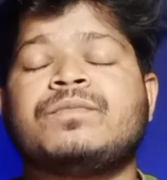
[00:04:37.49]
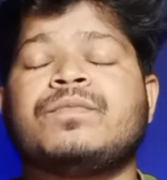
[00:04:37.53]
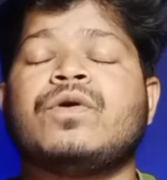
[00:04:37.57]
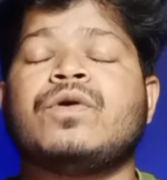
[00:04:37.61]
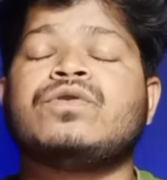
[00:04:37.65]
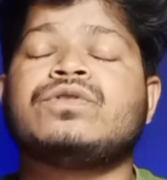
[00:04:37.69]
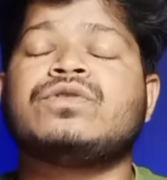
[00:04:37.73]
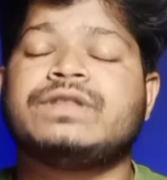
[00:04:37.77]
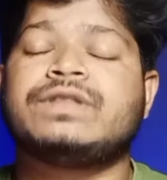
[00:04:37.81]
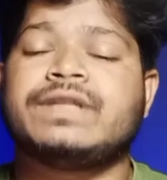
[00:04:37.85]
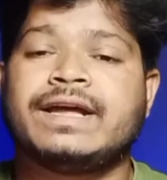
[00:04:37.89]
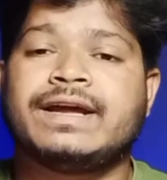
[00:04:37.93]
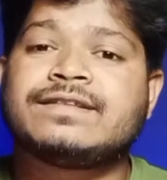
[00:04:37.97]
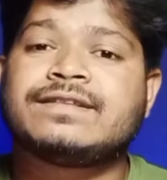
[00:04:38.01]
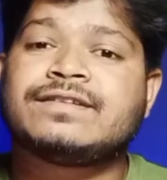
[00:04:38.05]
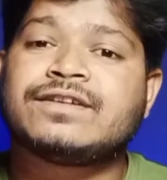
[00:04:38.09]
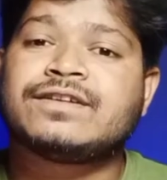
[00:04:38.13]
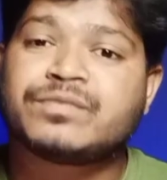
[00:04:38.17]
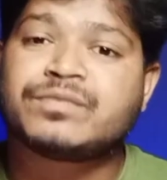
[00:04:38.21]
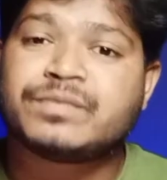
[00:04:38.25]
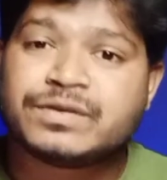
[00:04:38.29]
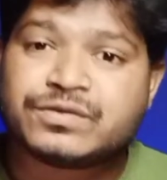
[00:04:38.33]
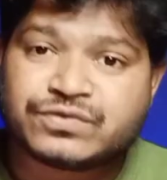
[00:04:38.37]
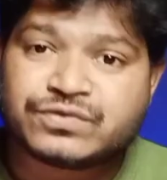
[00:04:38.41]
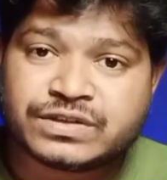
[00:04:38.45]
बहुत देर
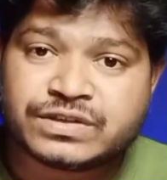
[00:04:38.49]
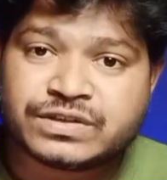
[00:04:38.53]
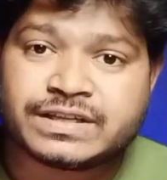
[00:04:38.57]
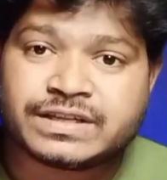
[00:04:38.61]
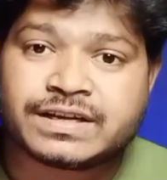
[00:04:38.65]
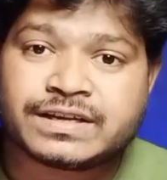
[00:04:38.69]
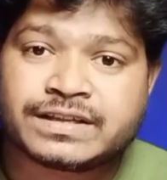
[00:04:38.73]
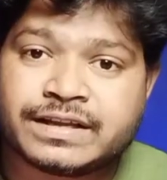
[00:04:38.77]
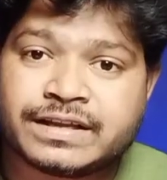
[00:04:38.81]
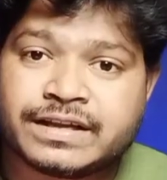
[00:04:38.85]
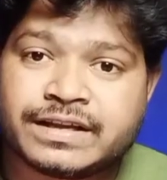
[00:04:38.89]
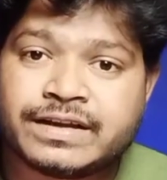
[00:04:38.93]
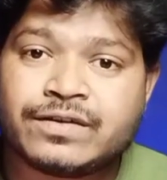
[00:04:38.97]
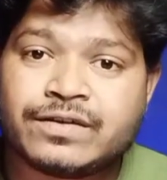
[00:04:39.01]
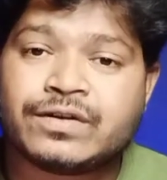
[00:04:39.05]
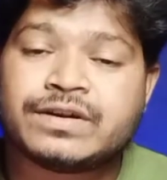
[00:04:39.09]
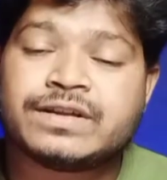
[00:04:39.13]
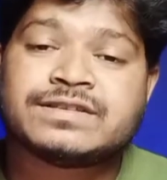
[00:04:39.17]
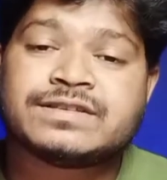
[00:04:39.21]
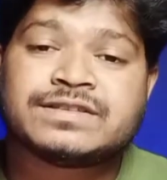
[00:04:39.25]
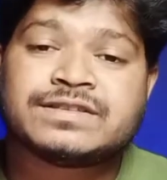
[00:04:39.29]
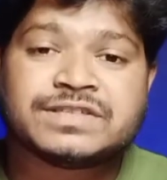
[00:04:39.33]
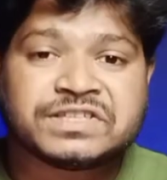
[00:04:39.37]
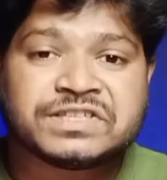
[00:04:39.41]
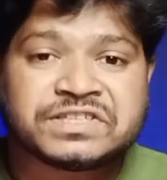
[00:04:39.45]
तक भी उसे देखते हैं
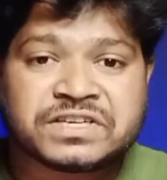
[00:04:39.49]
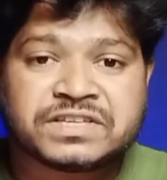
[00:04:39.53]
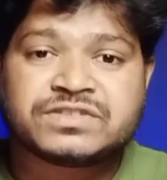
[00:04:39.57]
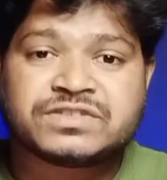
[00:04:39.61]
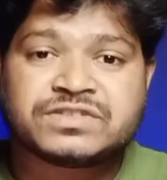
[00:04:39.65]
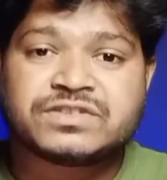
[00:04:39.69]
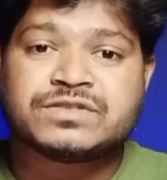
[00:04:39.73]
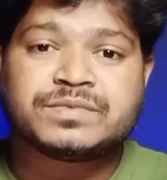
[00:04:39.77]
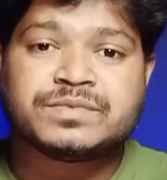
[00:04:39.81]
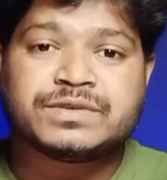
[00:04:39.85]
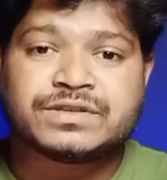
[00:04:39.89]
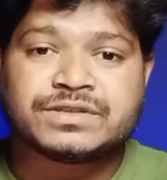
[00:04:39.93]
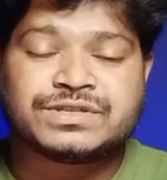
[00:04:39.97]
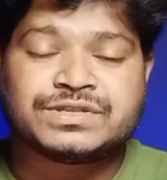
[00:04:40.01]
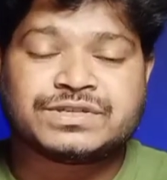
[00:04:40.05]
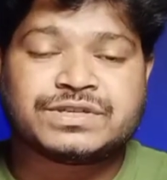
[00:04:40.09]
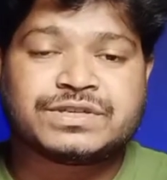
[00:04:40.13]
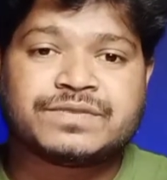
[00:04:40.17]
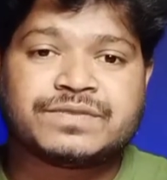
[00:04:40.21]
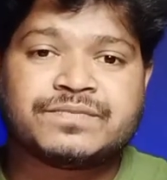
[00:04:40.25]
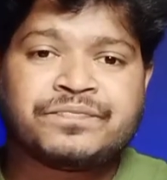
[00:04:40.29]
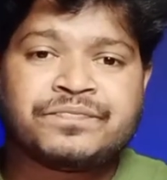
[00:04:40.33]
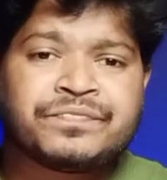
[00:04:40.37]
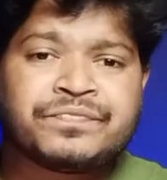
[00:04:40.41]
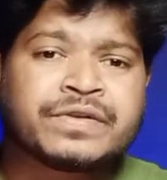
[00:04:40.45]
ऑडियंस रिटेंशन भी अच्छे
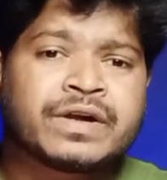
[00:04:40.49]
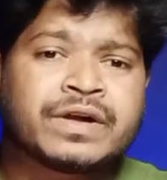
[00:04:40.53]
हैं